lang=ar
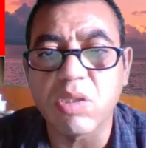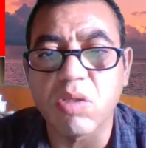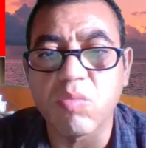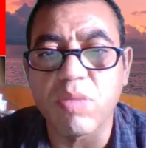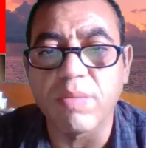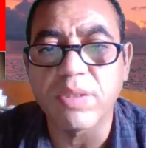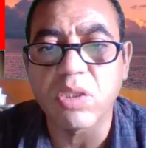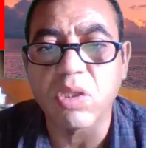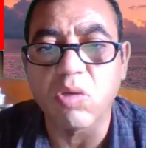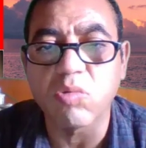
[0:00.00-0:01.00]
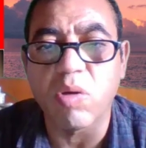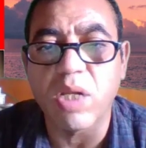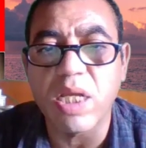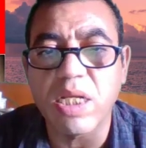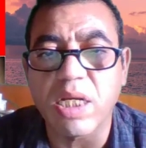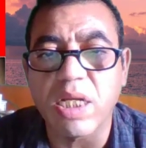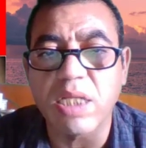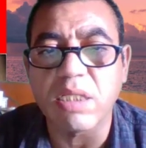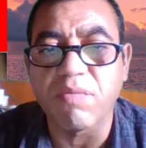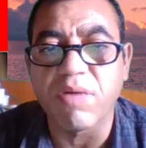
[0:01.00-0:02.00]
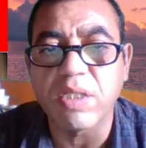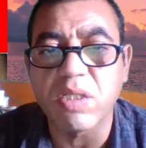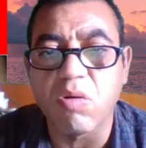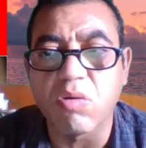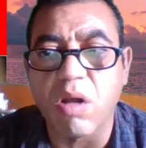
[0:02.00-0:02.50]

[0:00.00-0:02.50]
تضم 15 عضو ولدينا كنائس أفغانية